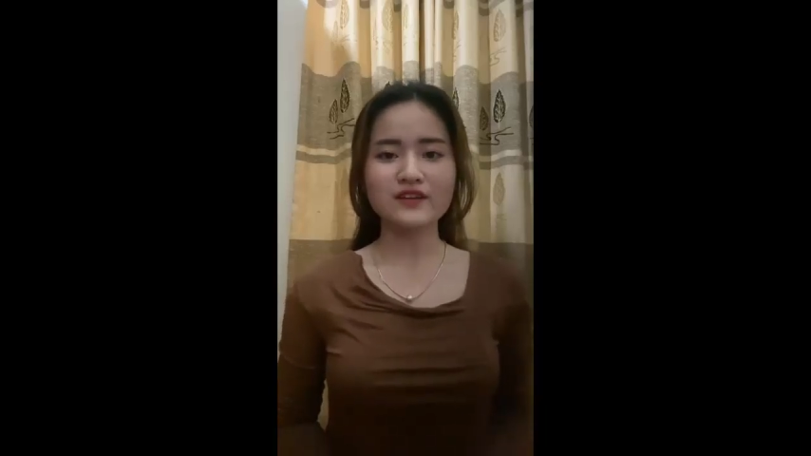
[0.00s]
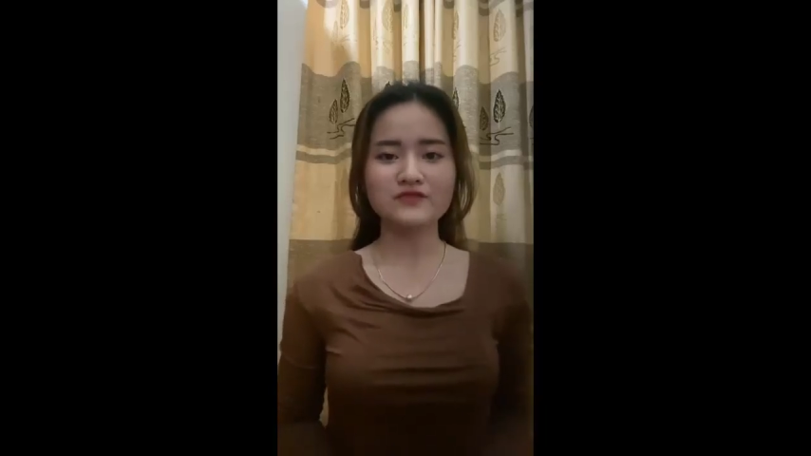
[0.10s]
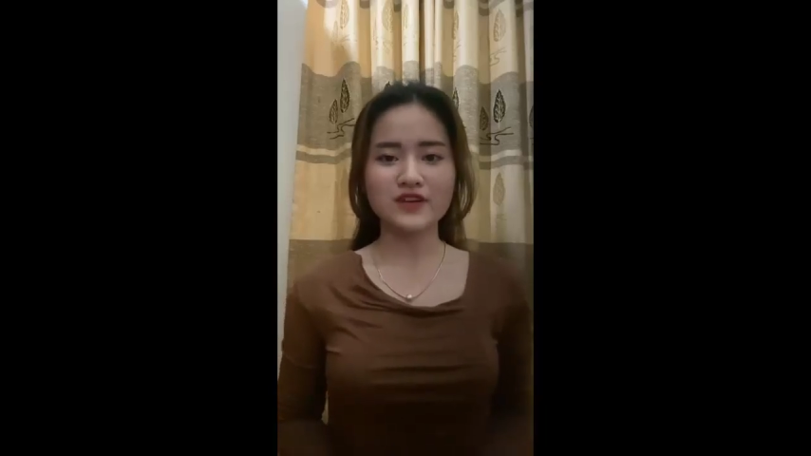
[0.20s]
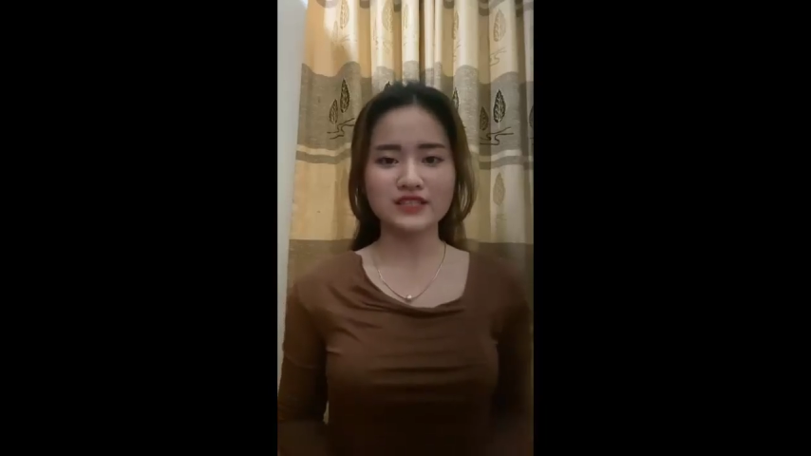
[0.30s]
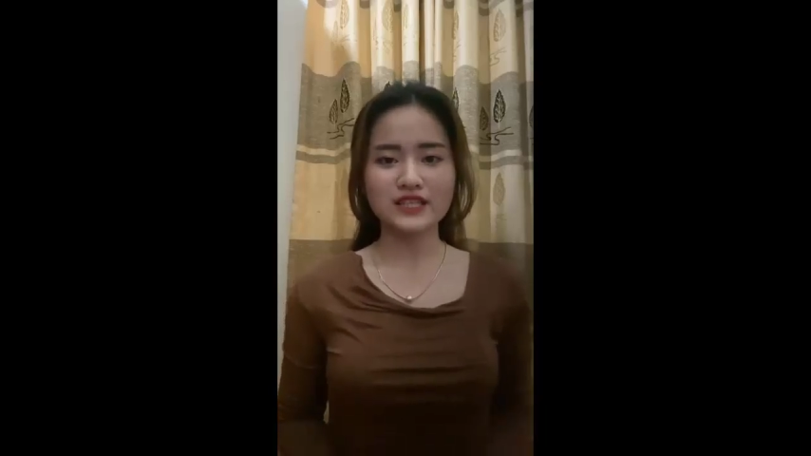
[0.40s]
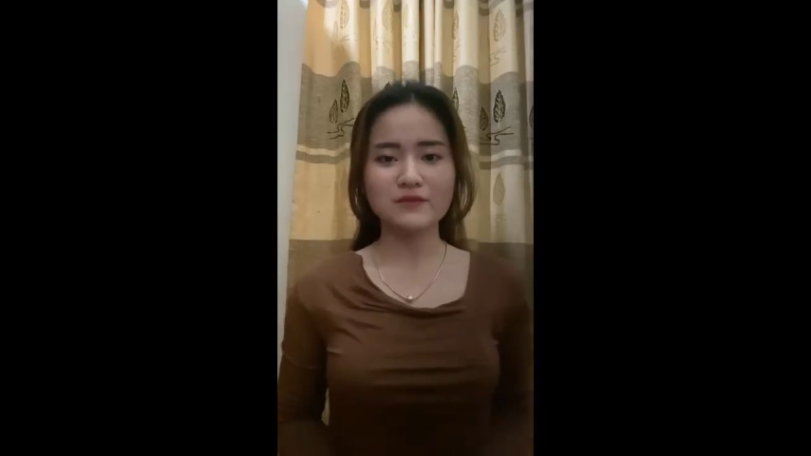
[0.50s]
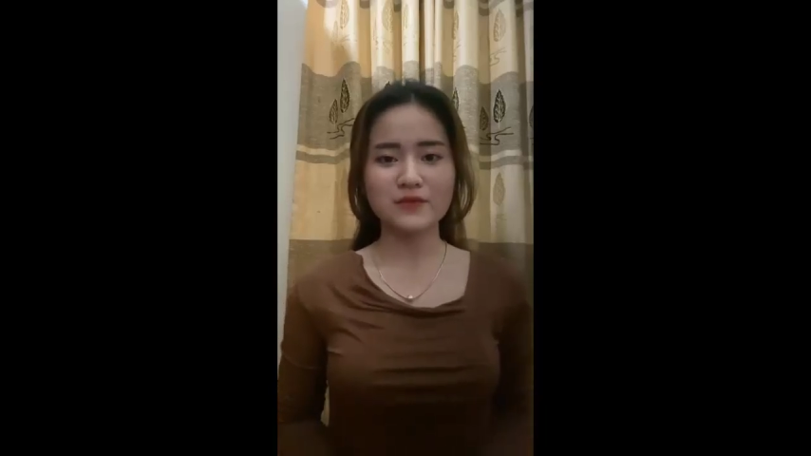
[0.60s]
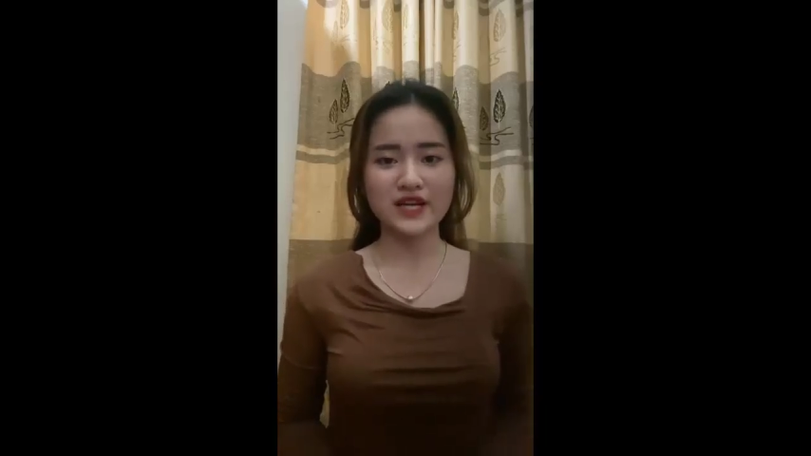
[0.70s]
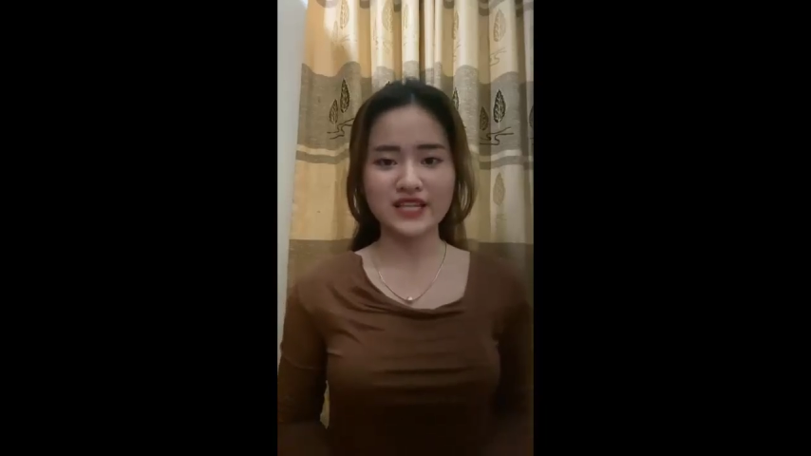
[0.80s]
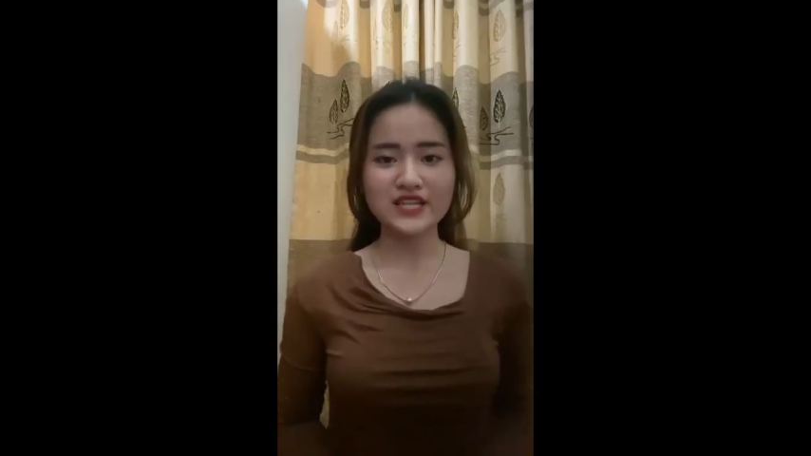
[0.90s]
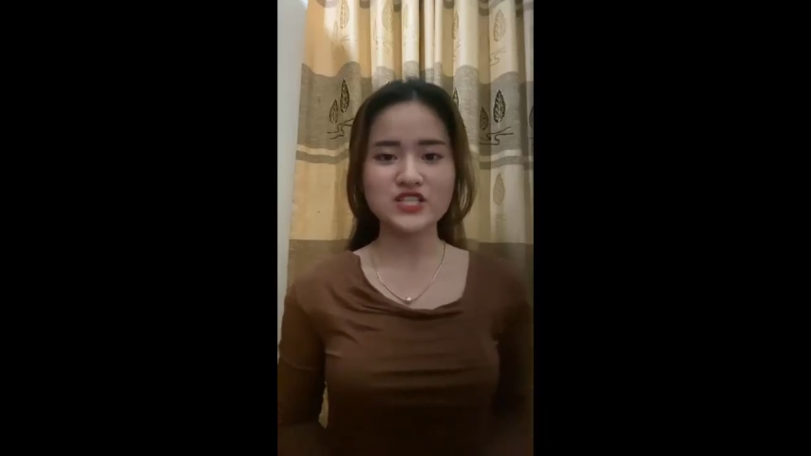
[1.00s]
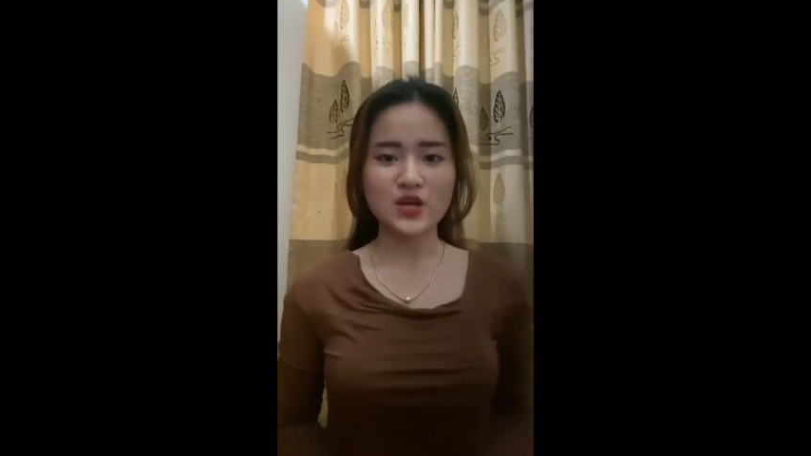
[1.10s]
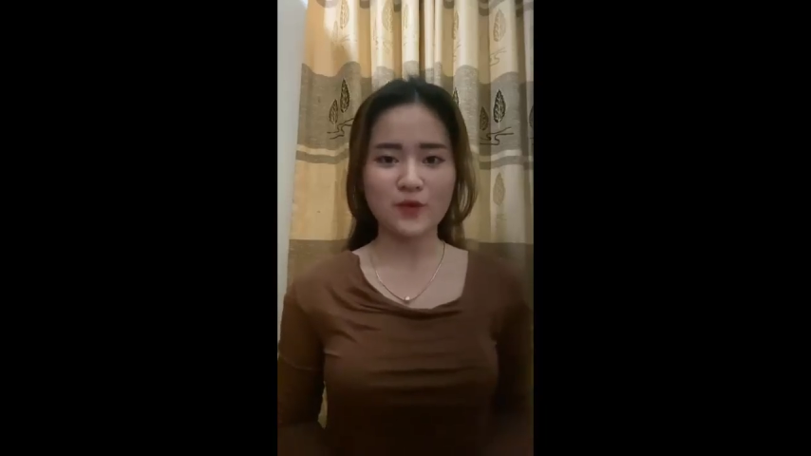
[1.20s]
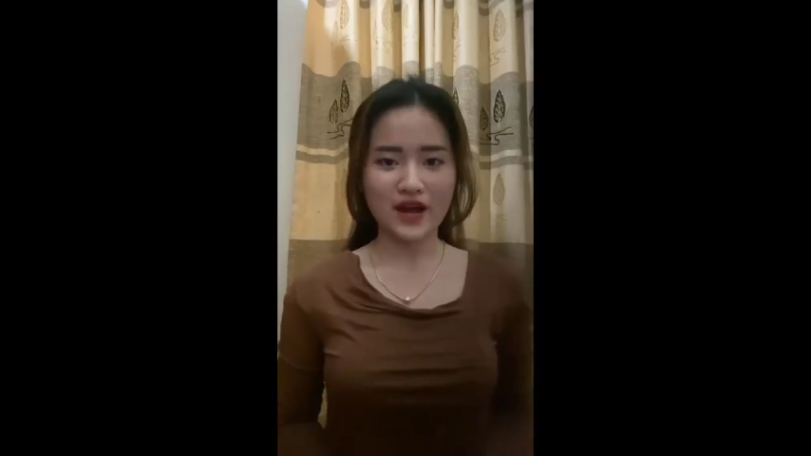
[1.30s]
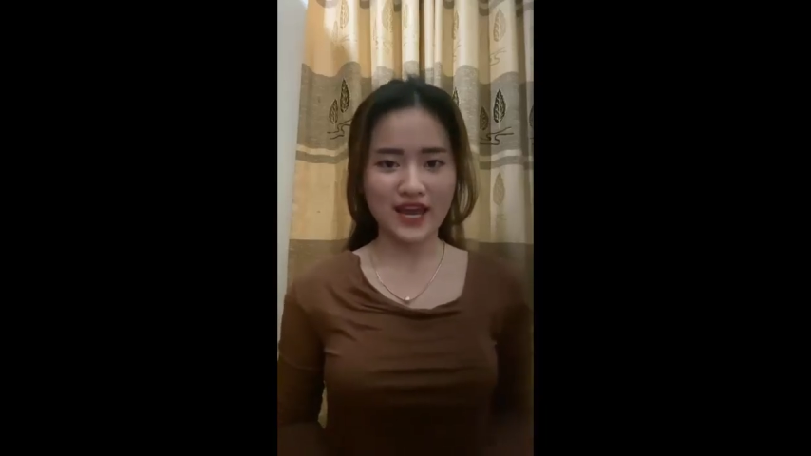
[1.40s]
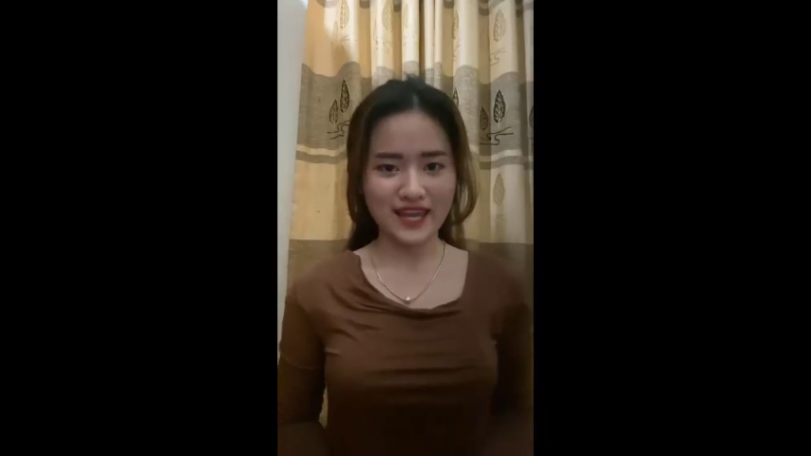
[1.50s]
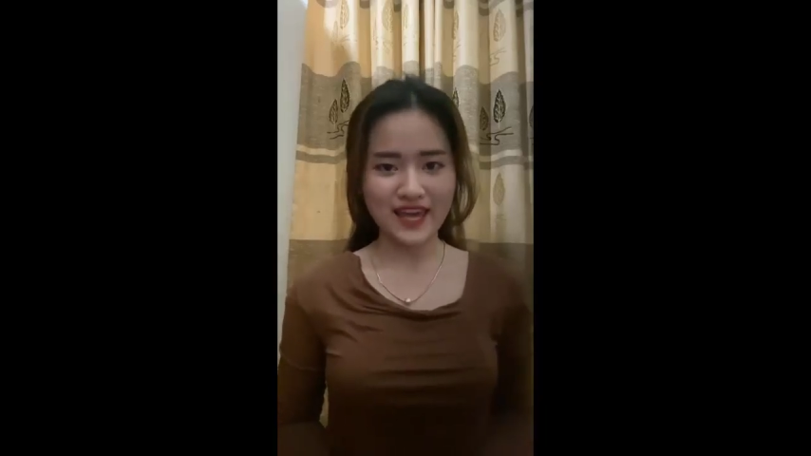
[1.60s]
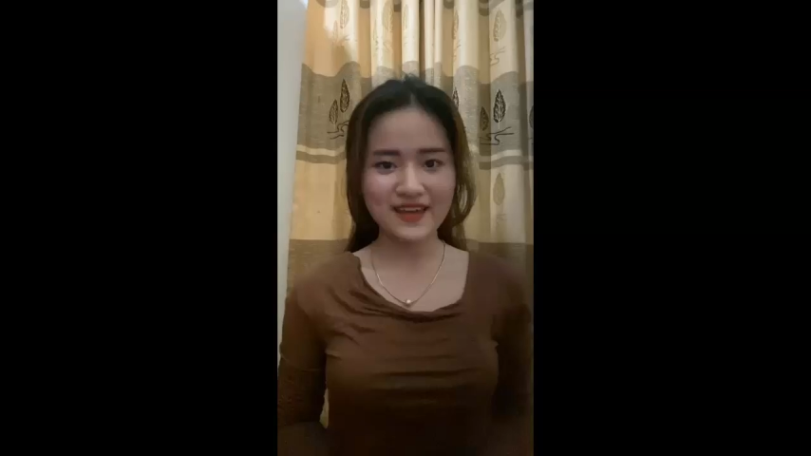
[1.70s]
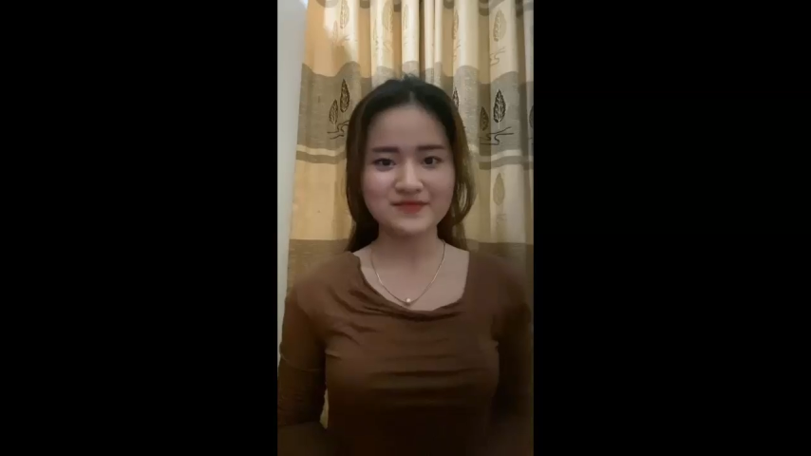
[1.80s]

phần tin mới nhất trong ngày nhé.